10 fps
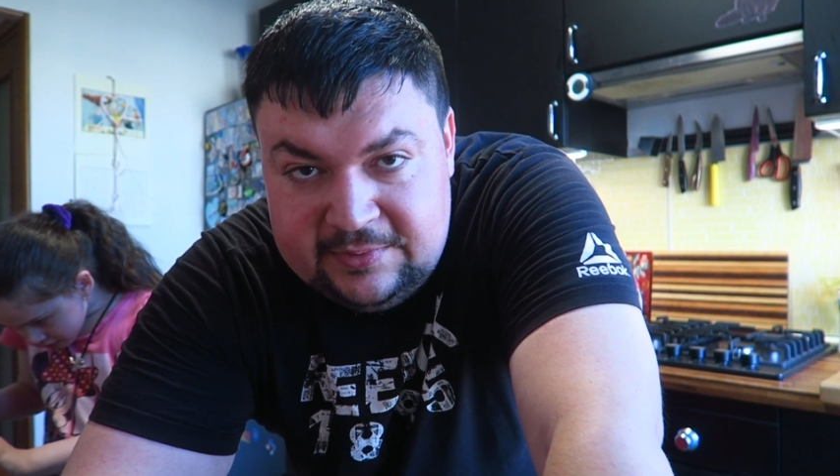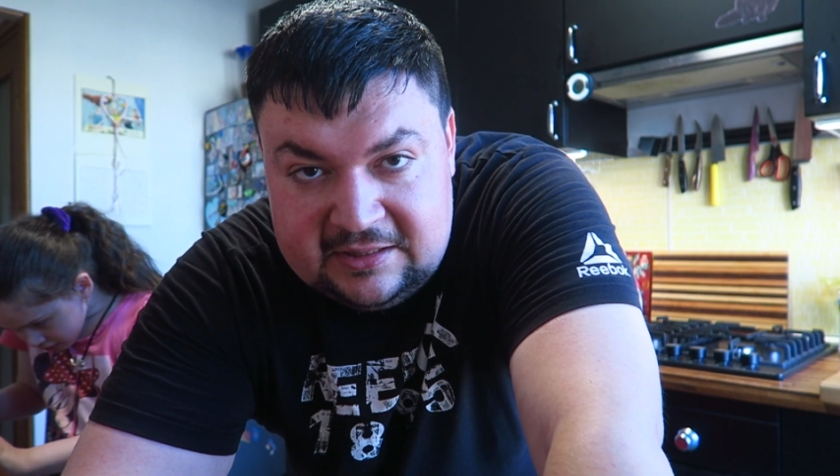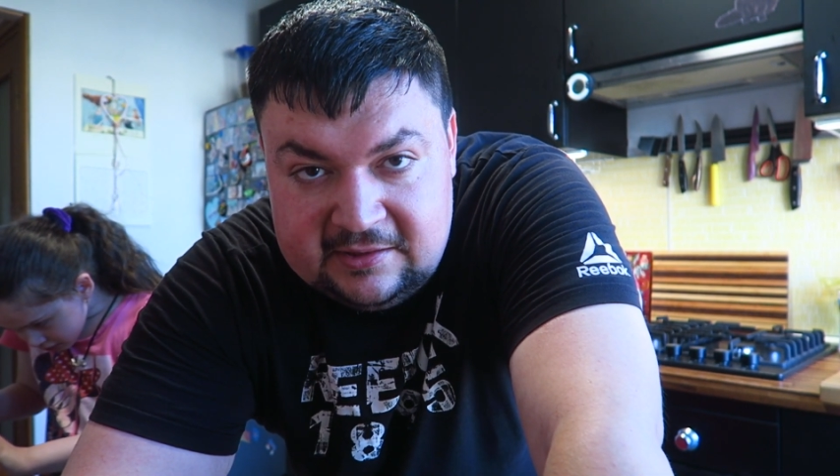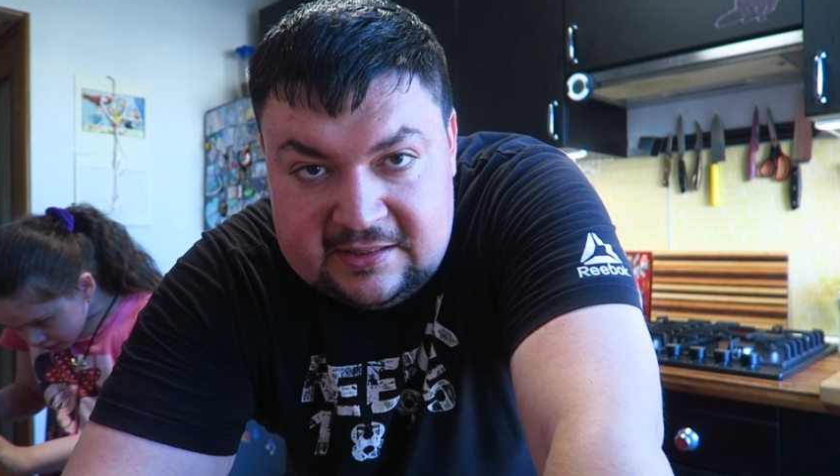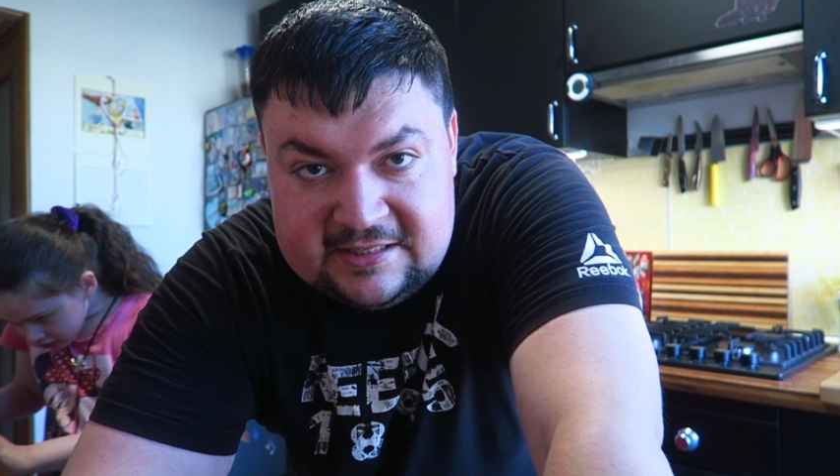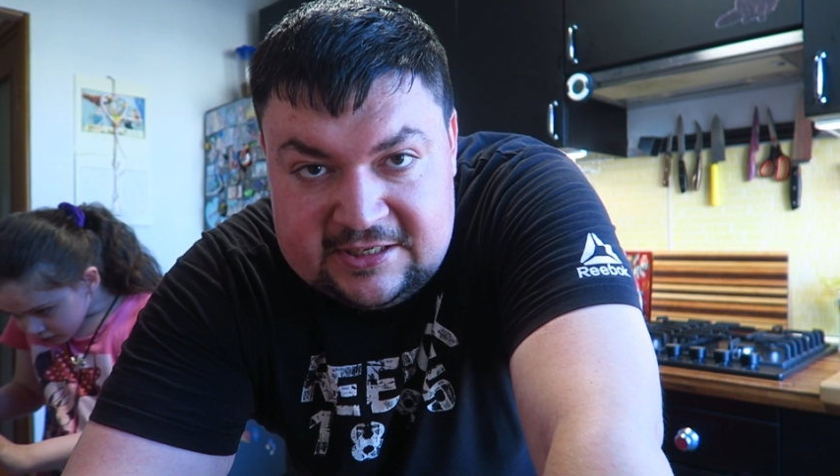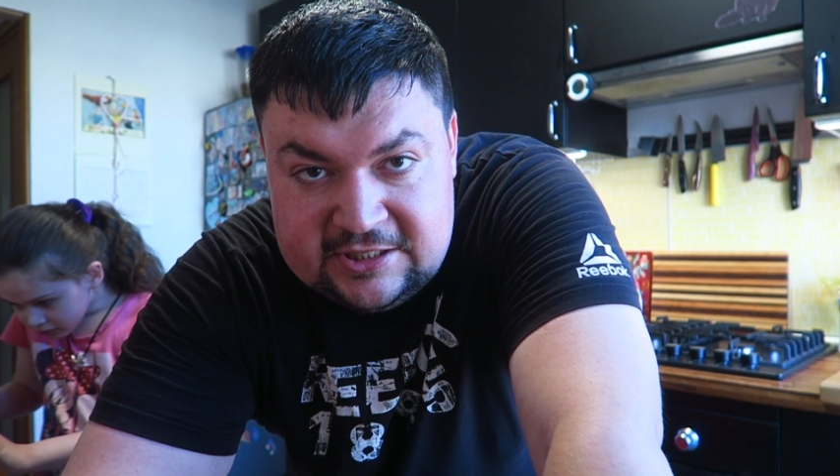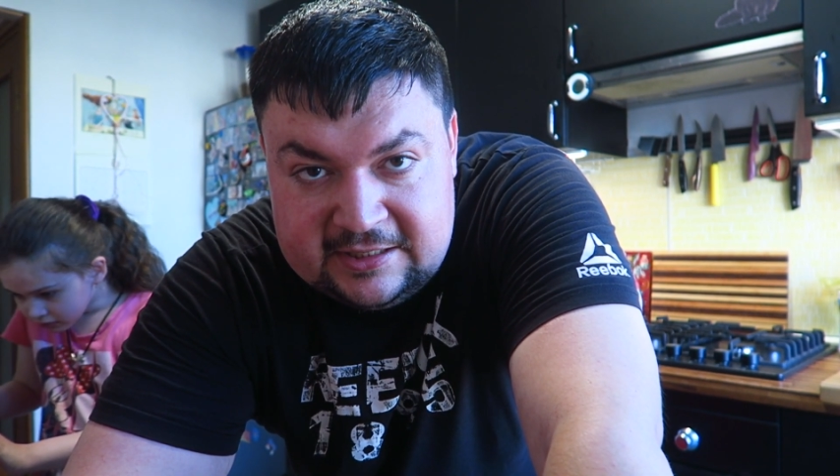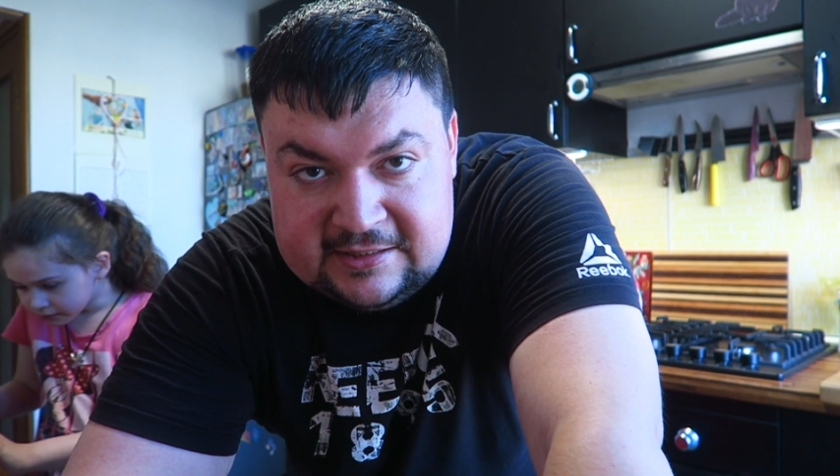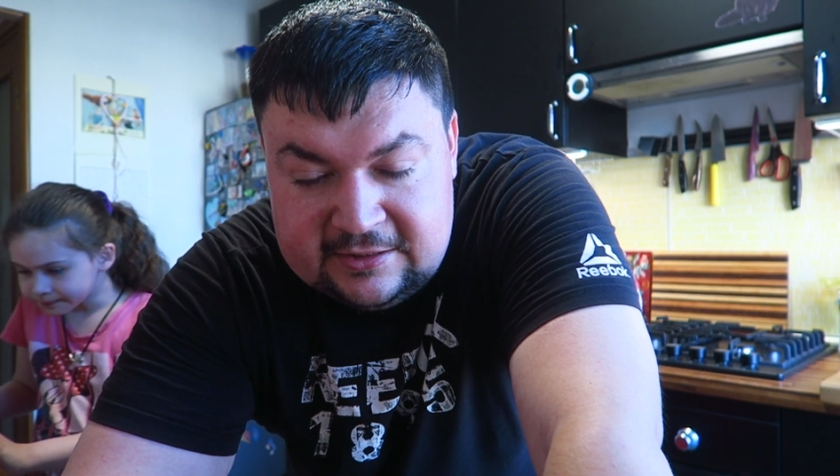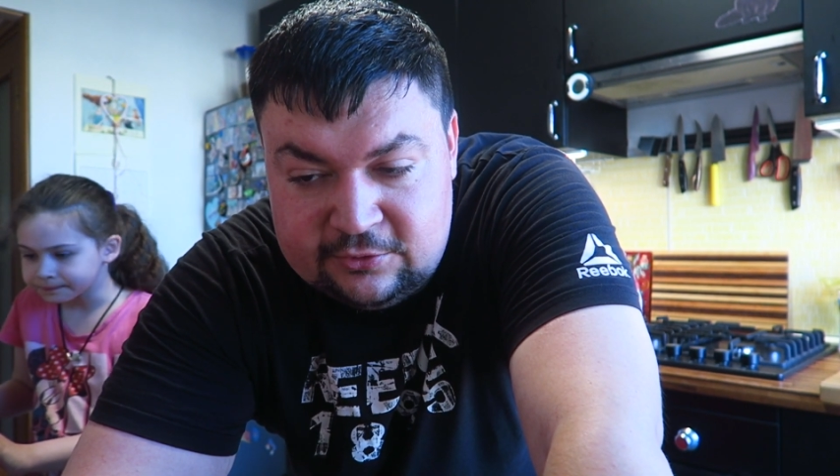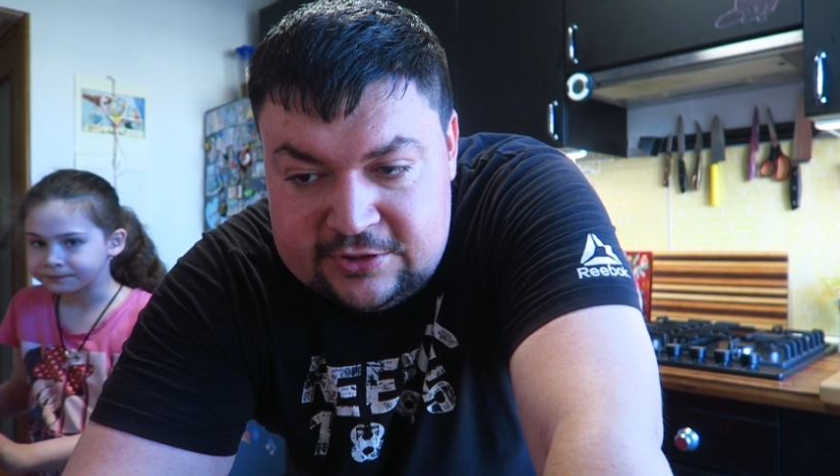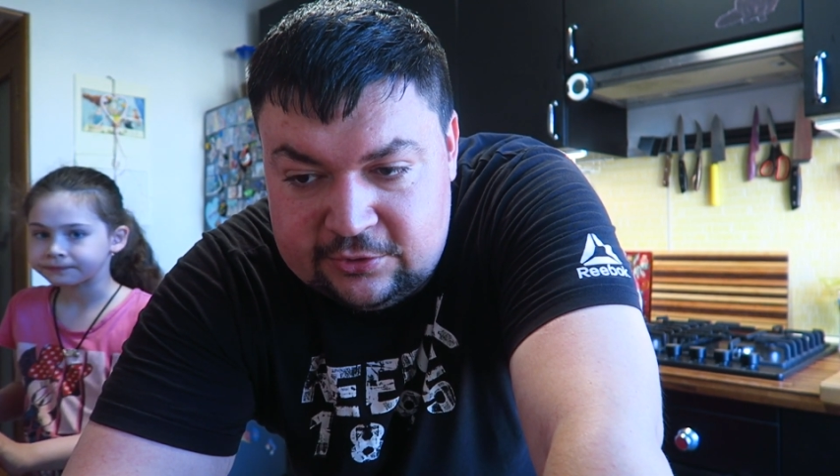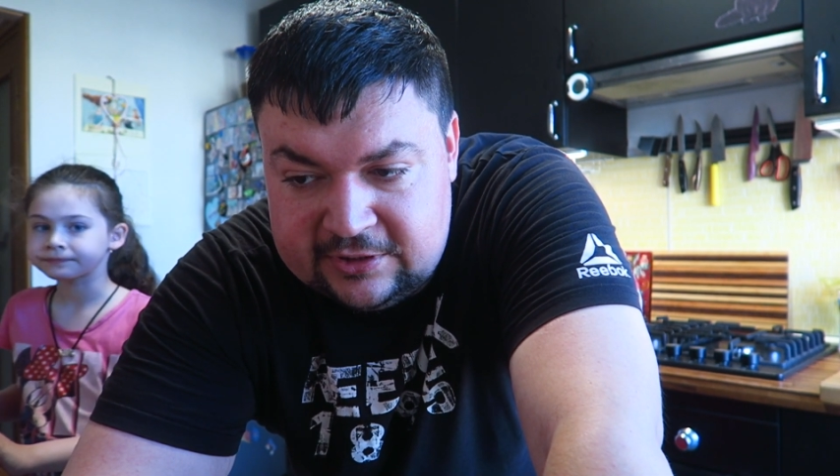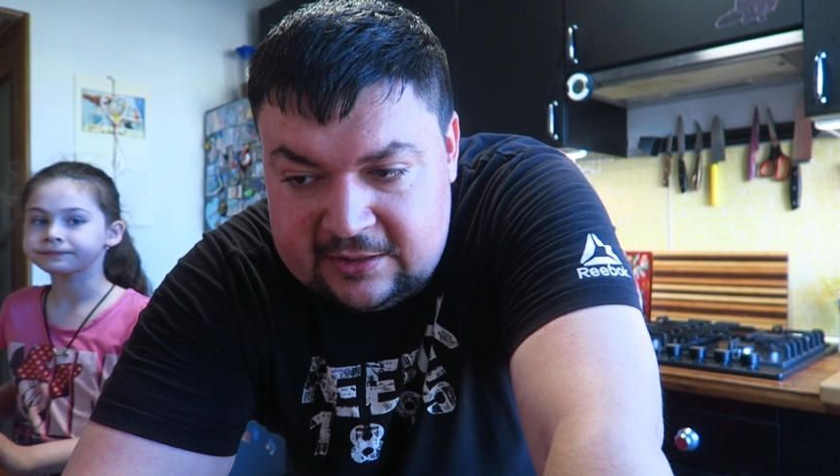медленно разряжается, то
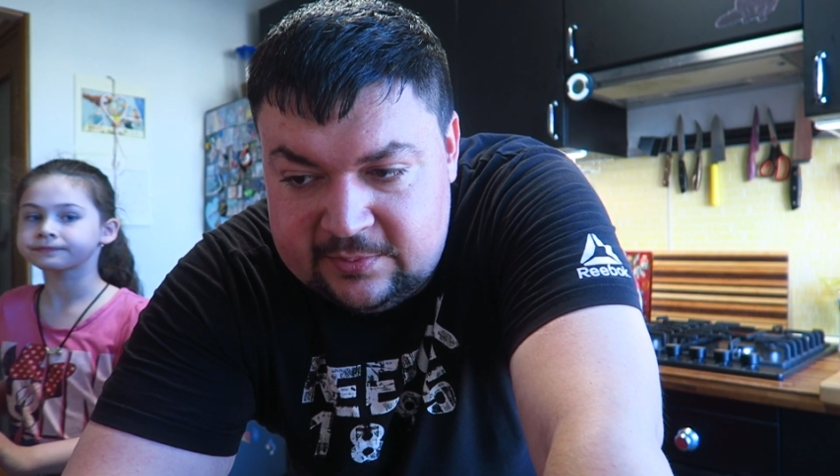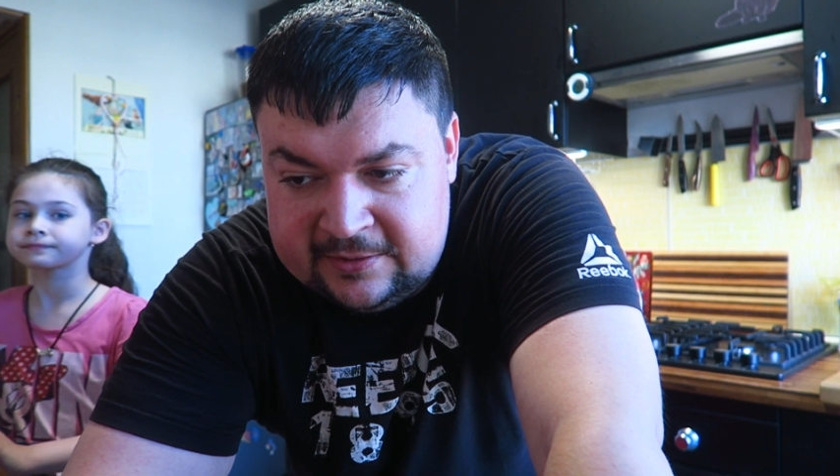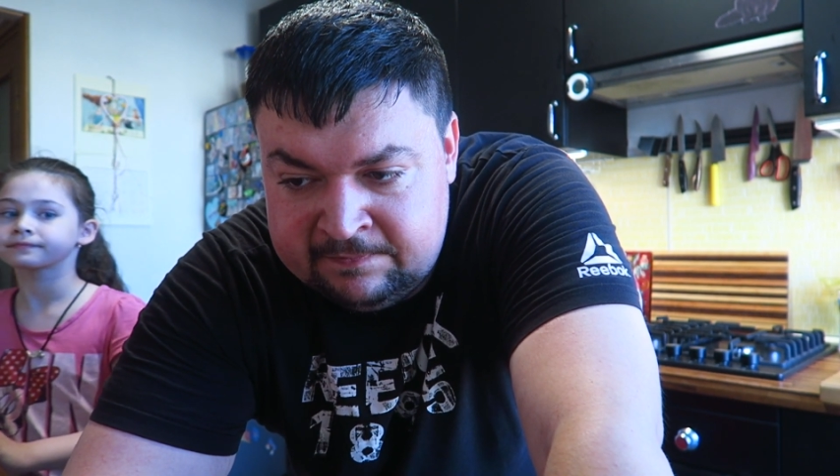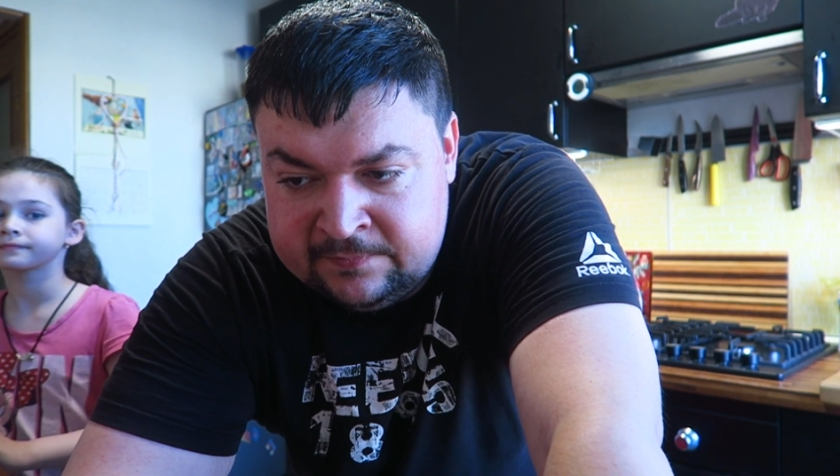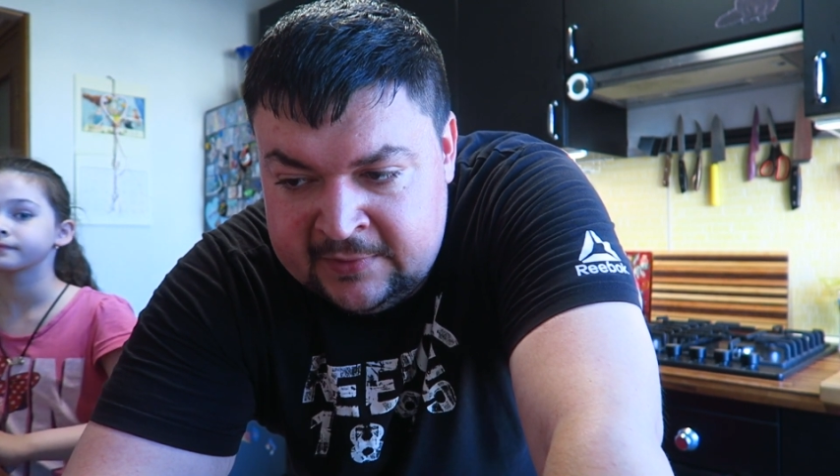есть он как бы